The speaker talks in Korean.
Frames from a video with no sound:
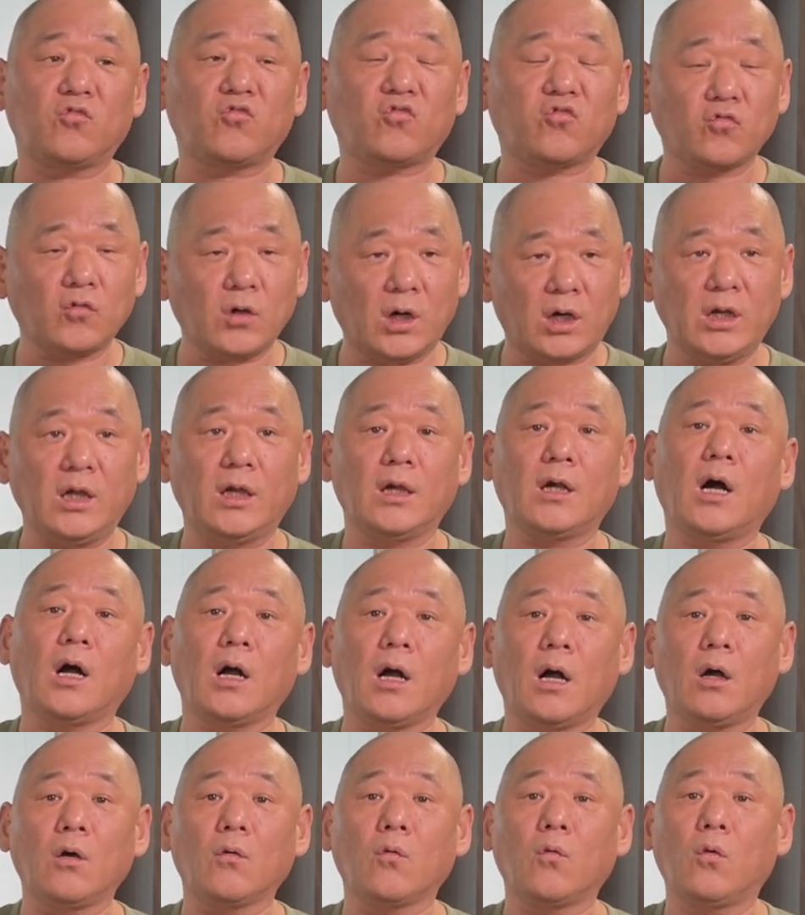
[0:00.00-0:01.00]
주관이
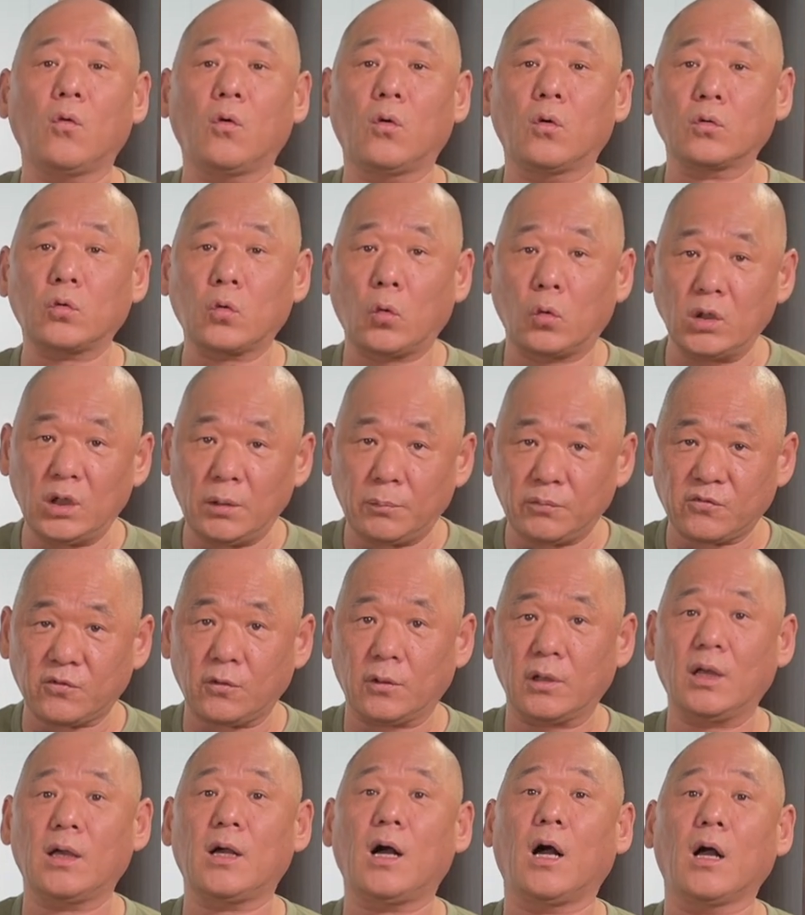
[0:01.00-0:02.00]
강하고
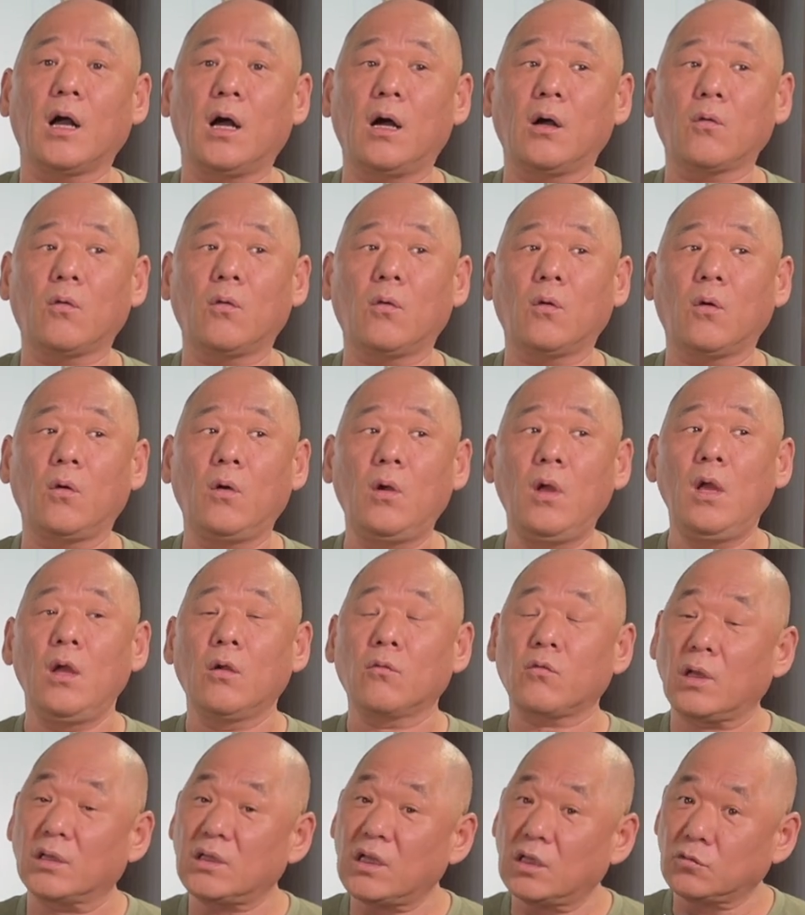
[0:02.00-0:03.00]
독립성이 강하고
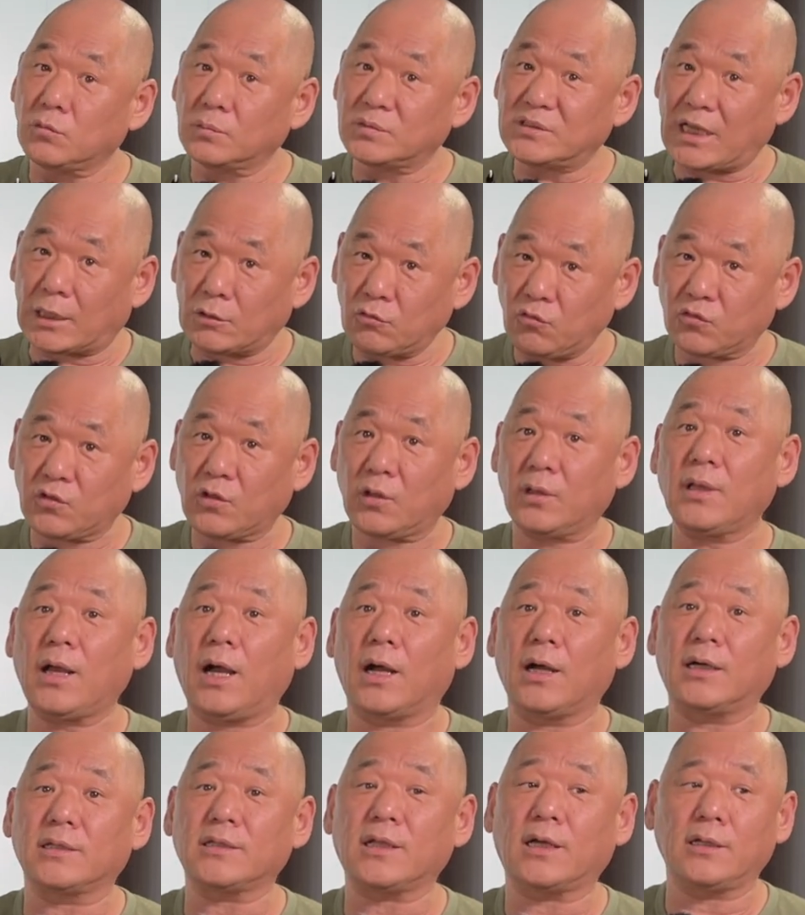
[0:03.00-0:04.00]
굉장히 좀 자주성이
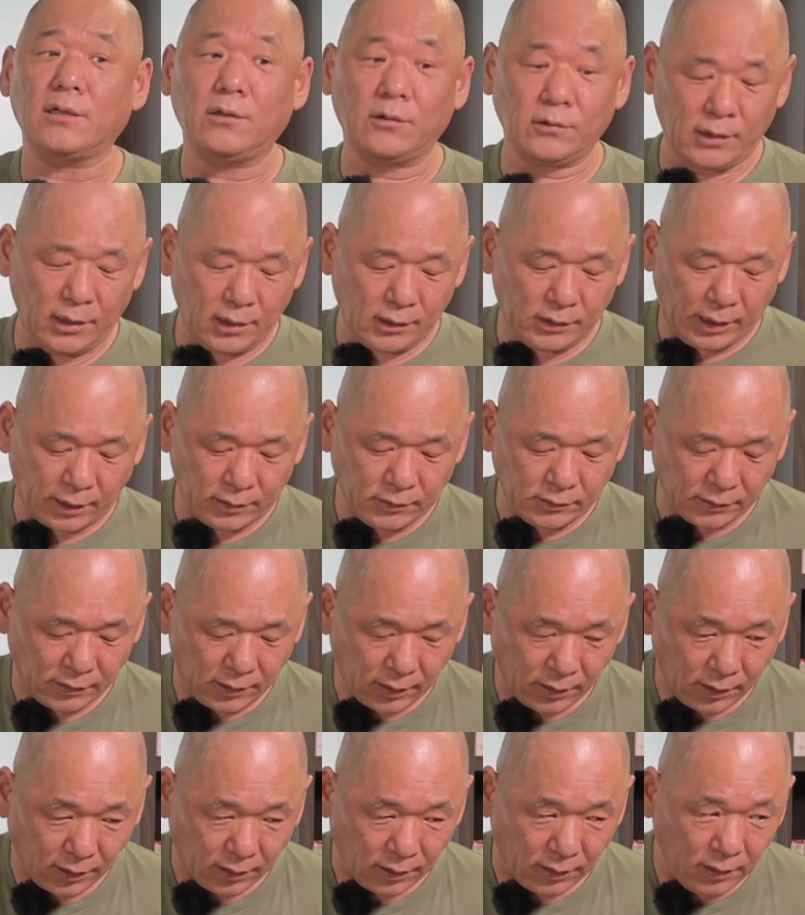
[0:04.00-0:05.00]
강하다 이런 얘기
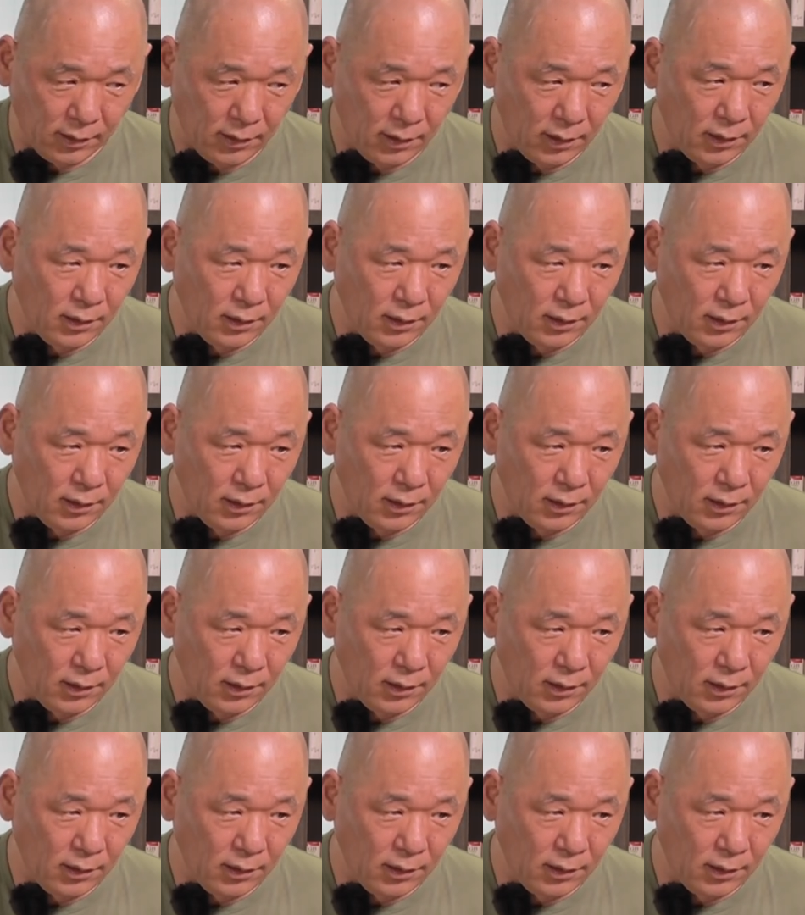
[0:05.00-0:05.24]
되는데